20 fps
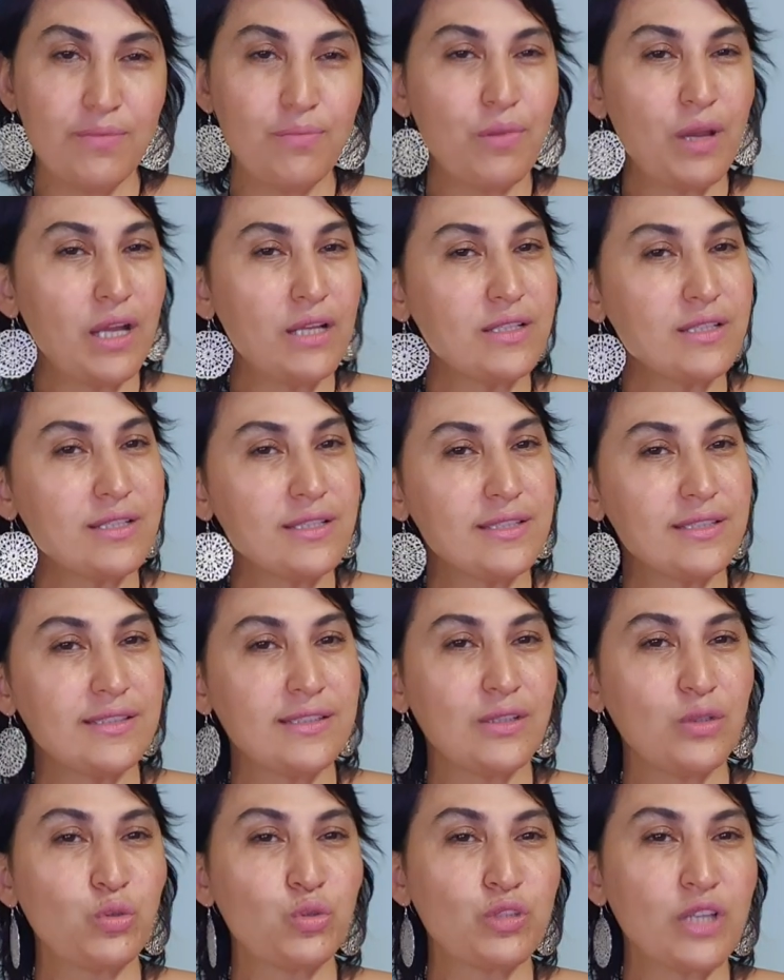Bence
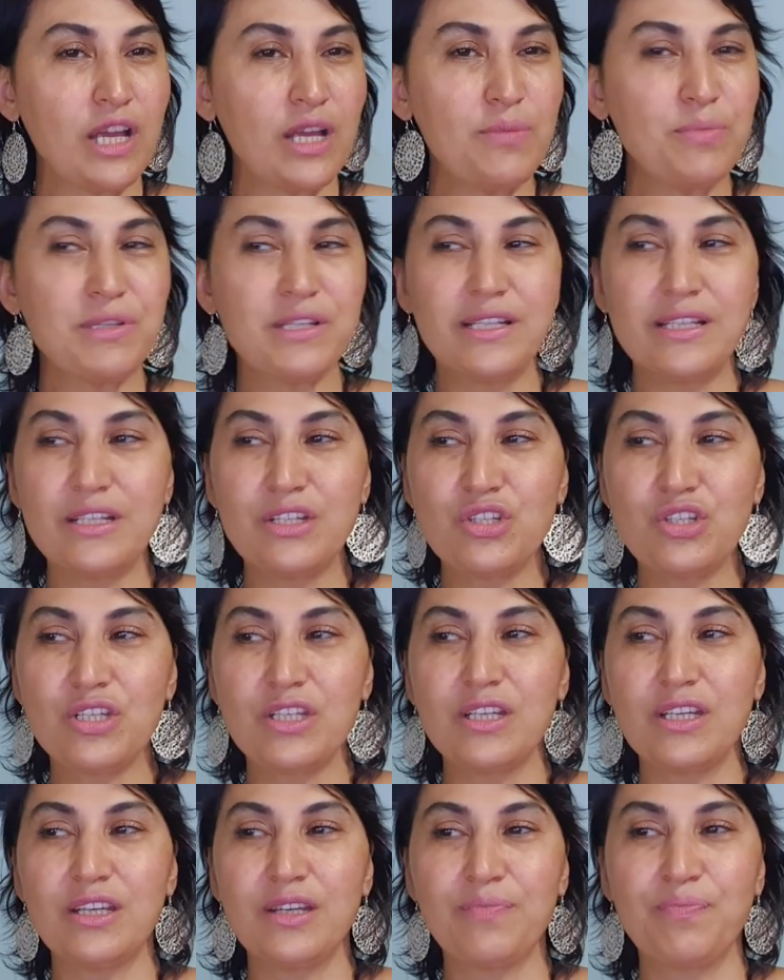size güzel bir
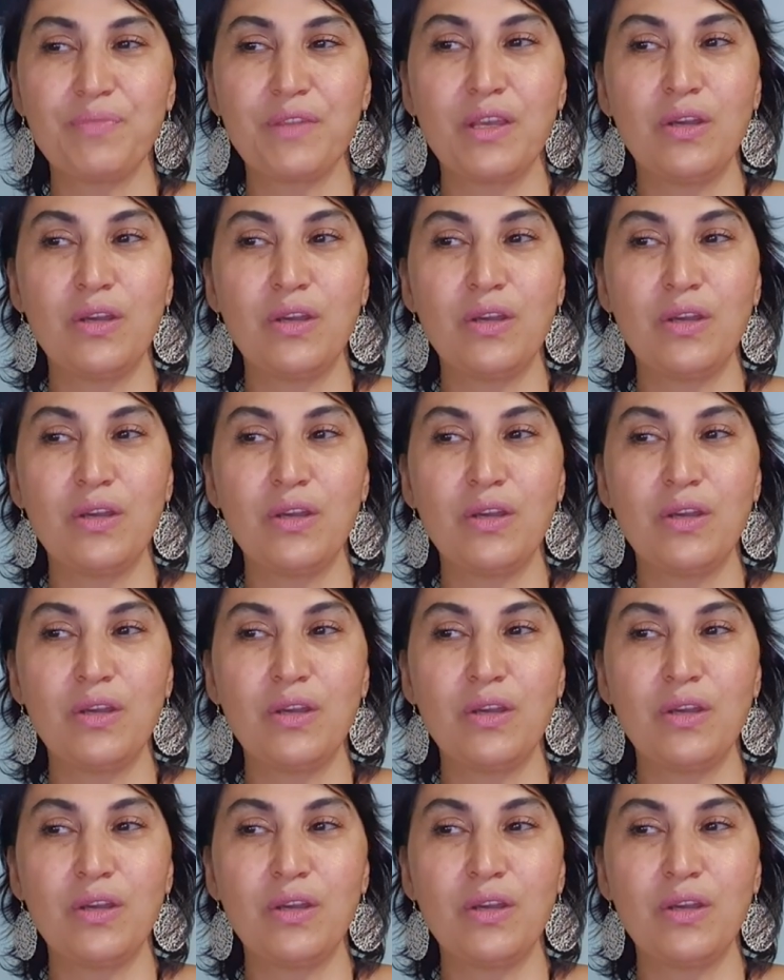ilişki,